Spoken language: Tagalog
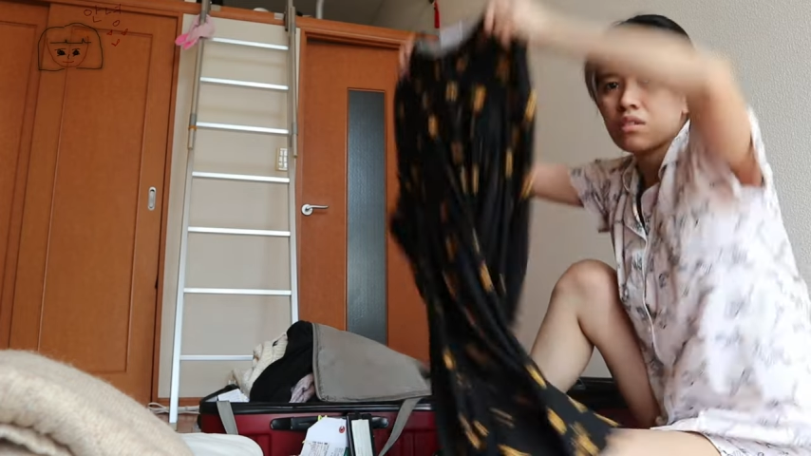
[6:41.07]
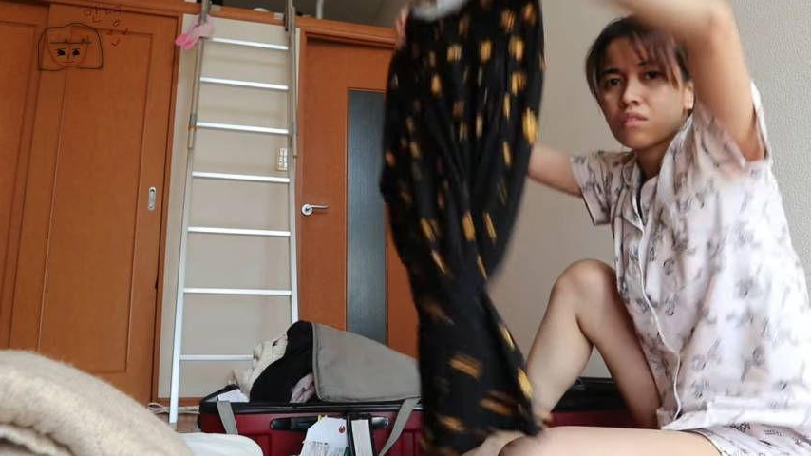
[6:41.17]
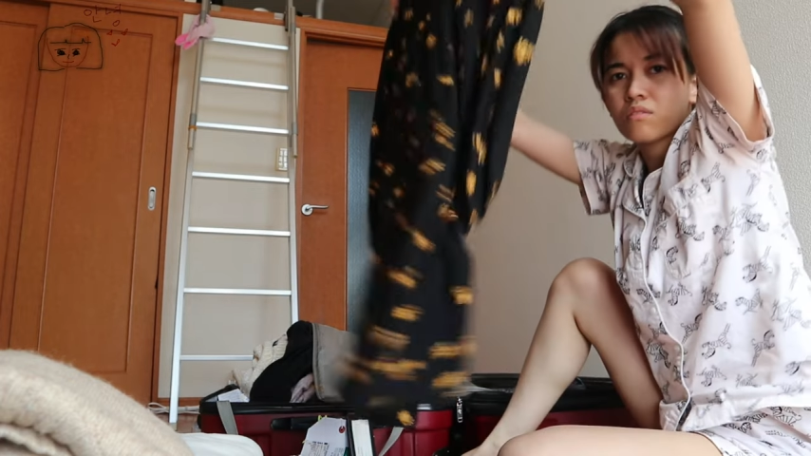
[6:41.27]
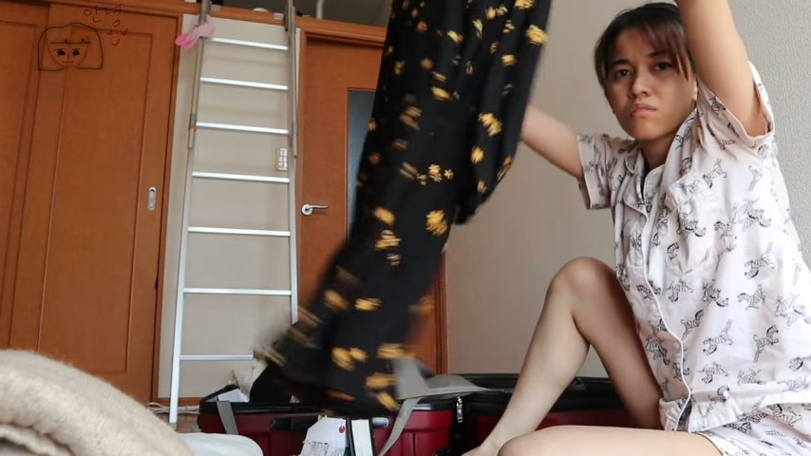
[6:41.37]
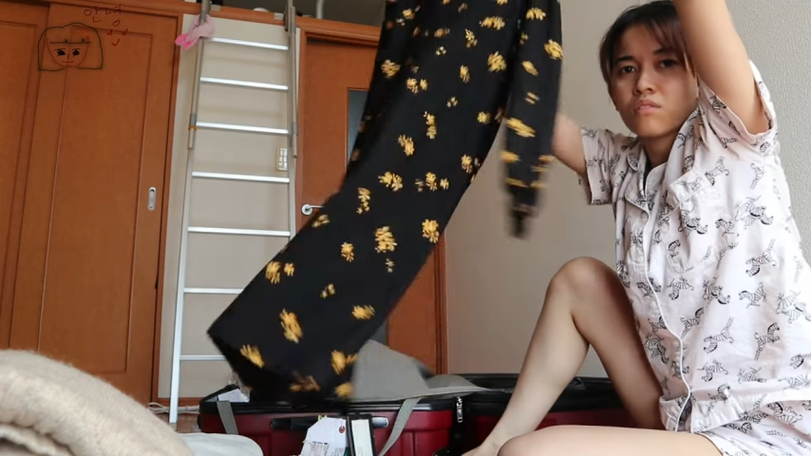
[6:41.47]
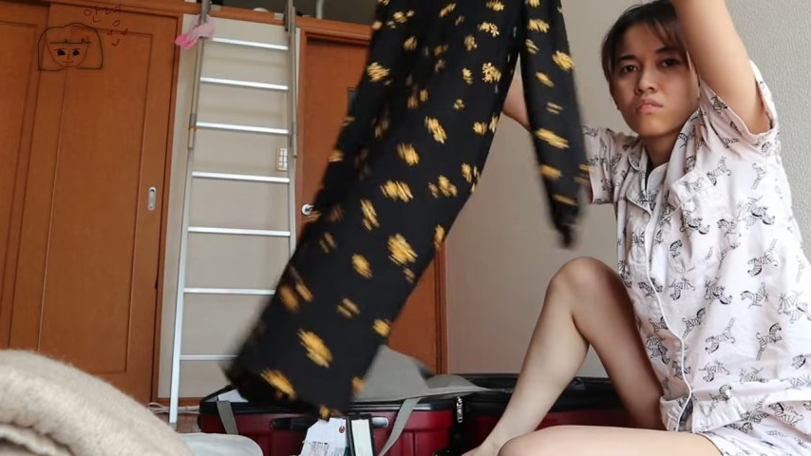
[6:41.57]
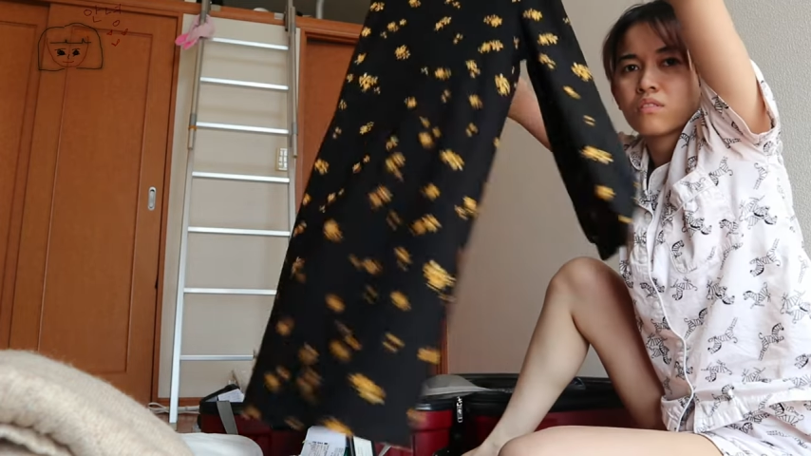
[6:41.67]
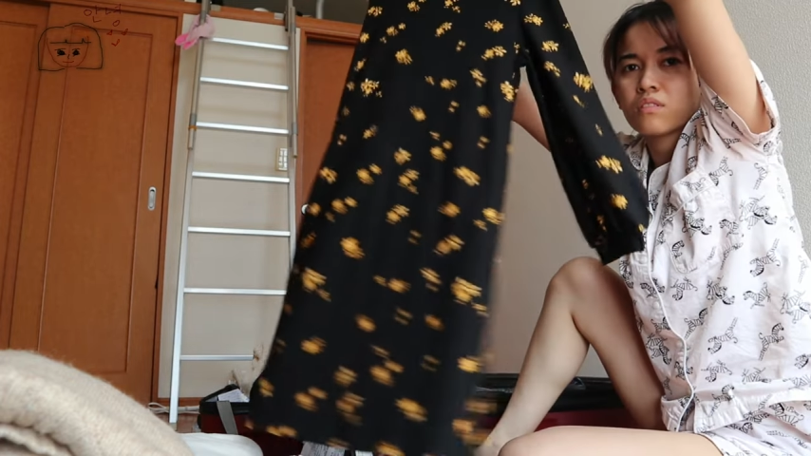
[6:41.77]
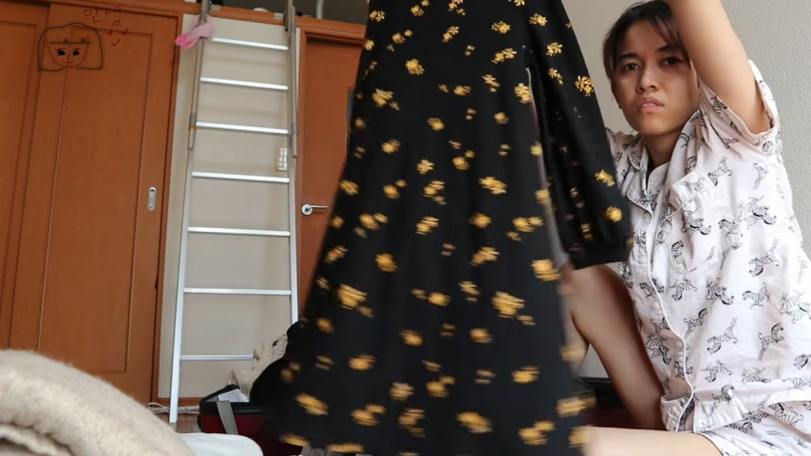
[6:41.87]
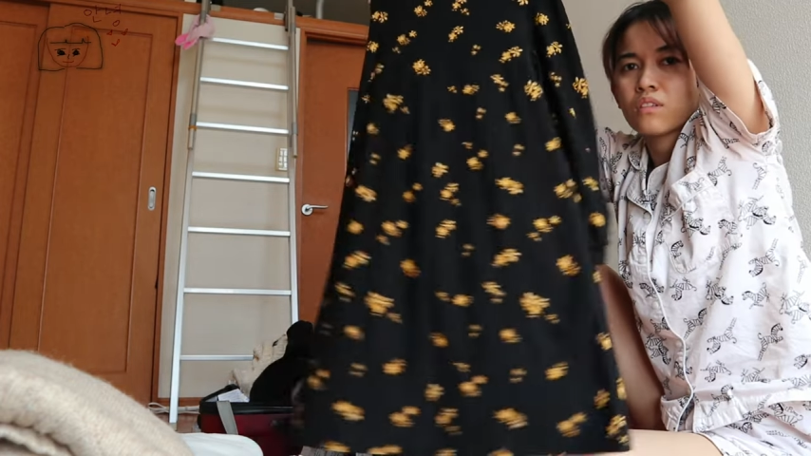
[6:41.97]
Ayan.
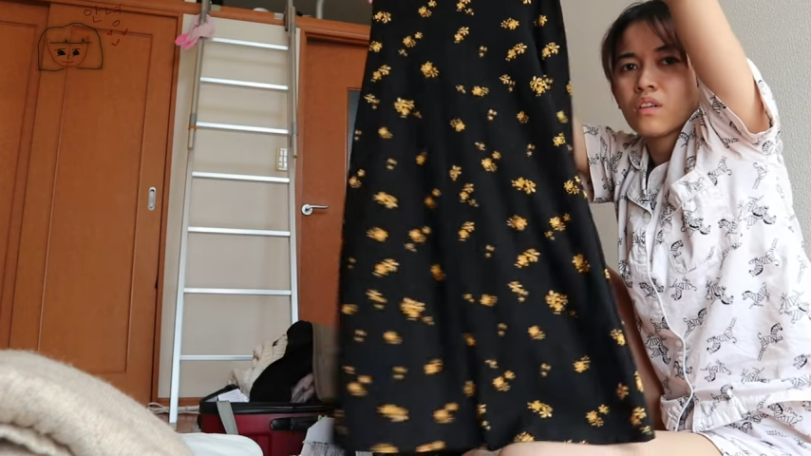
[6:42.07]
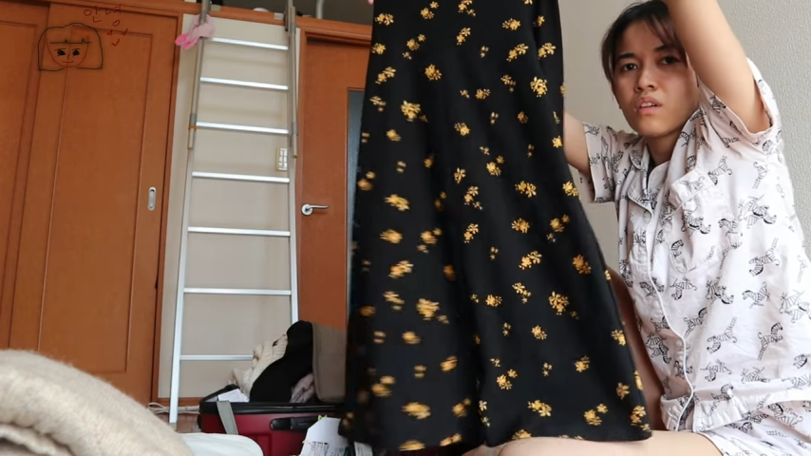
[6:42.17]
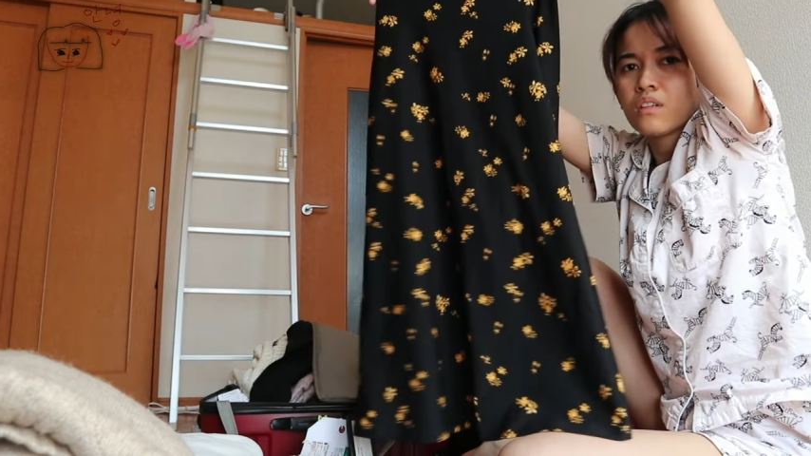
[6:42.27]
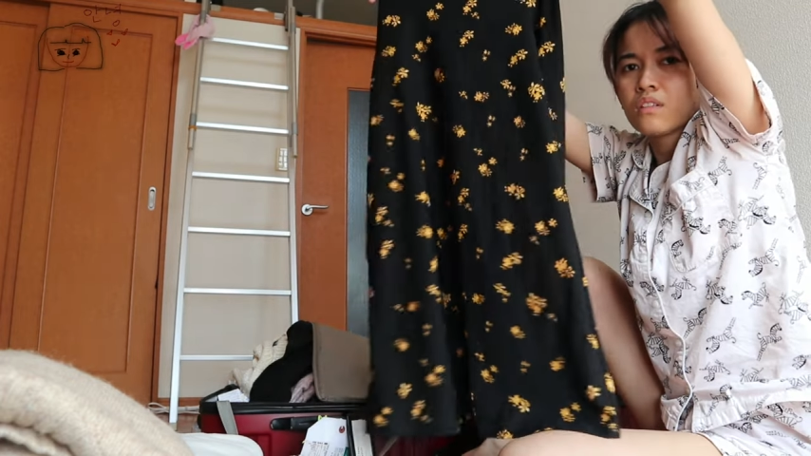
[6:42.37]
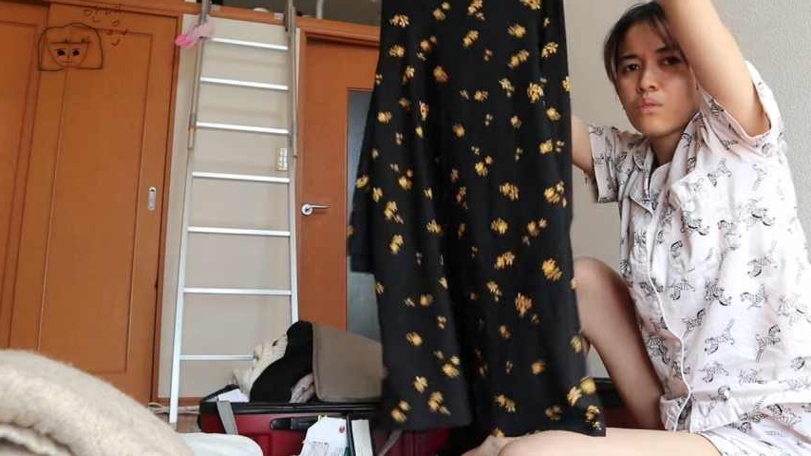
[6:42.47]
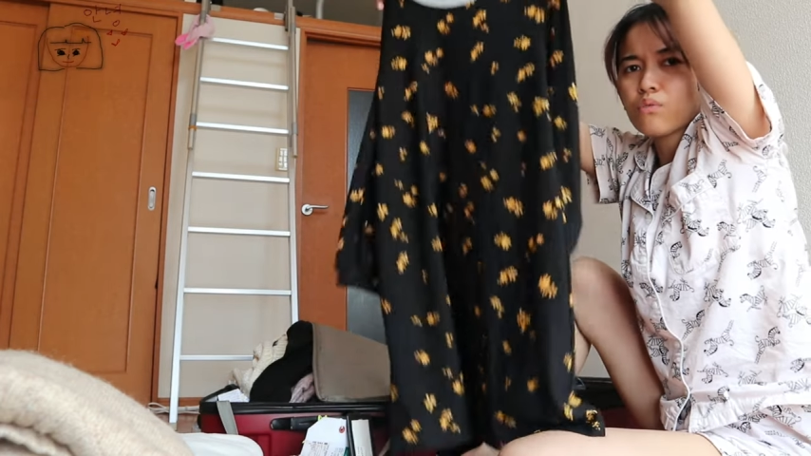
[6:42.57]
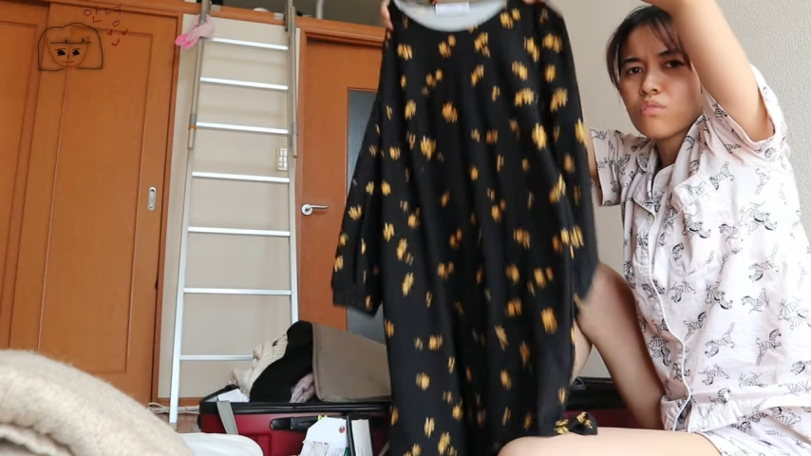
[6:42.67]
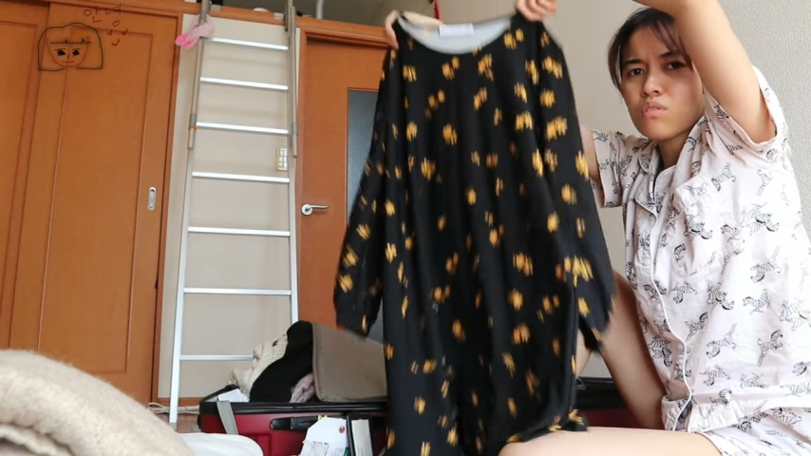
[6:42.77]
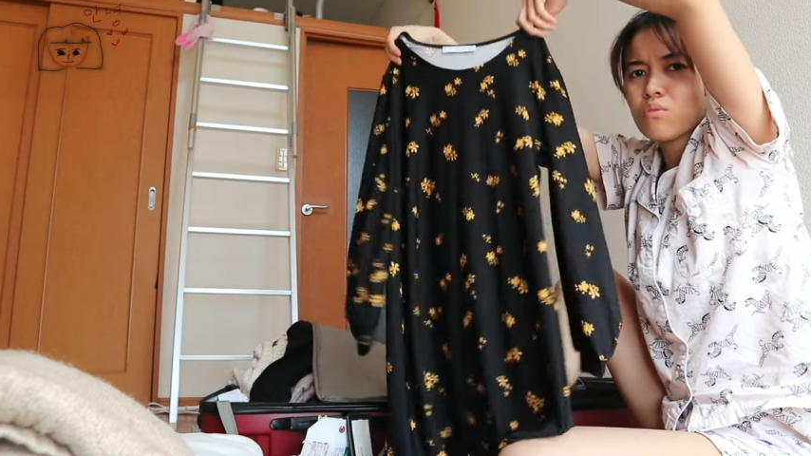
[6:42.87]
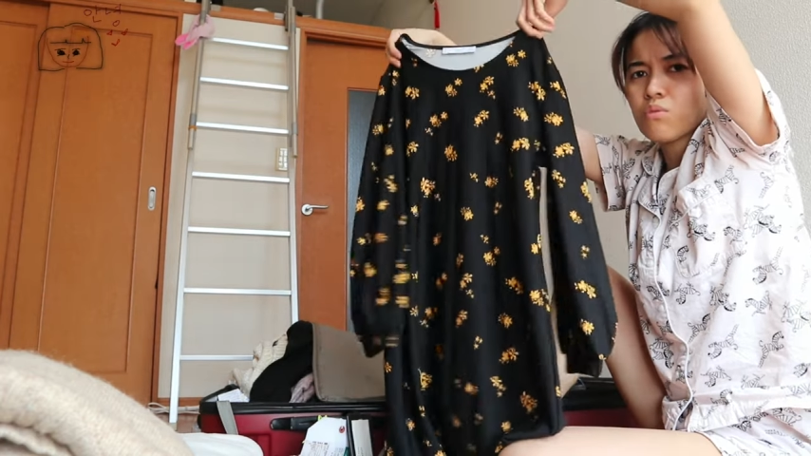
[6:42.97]
Hindi ko to
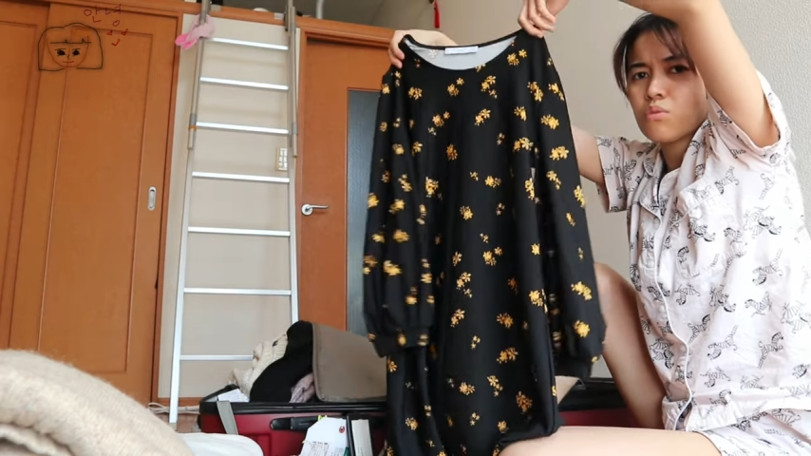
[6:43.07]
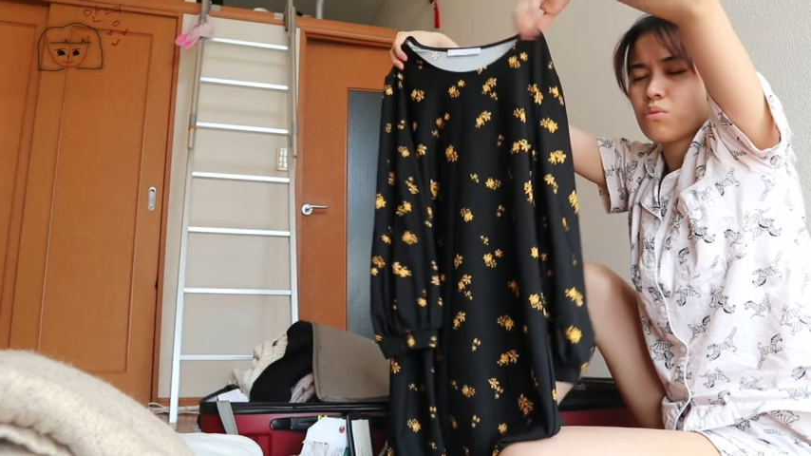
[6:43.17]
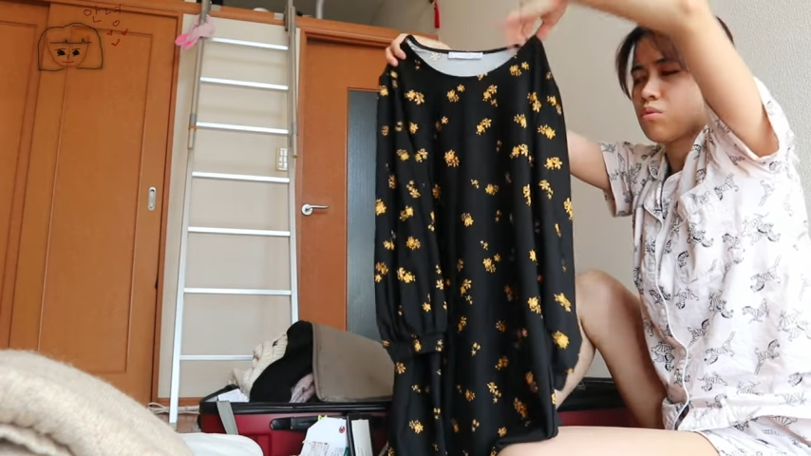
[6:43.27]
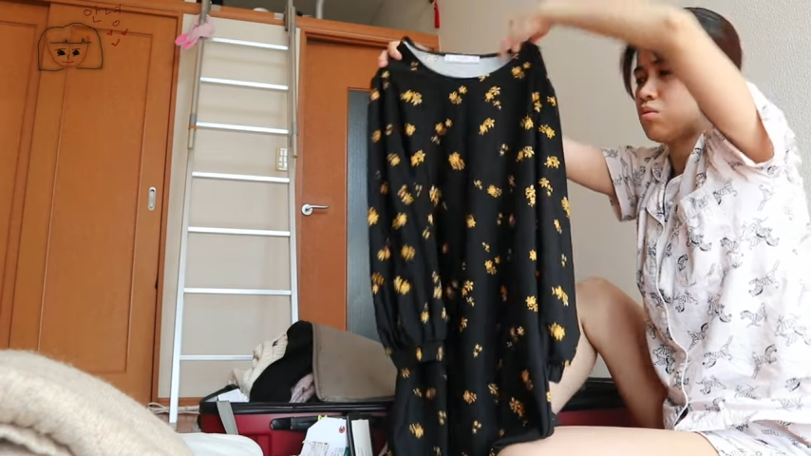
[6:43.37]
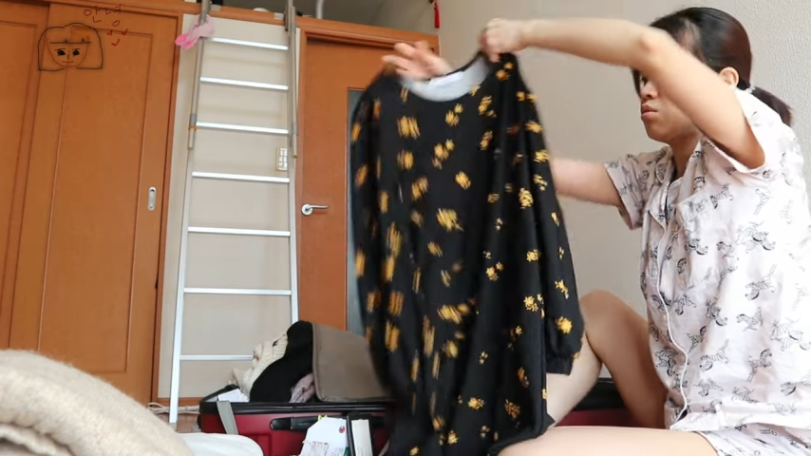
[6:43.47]
nasuot.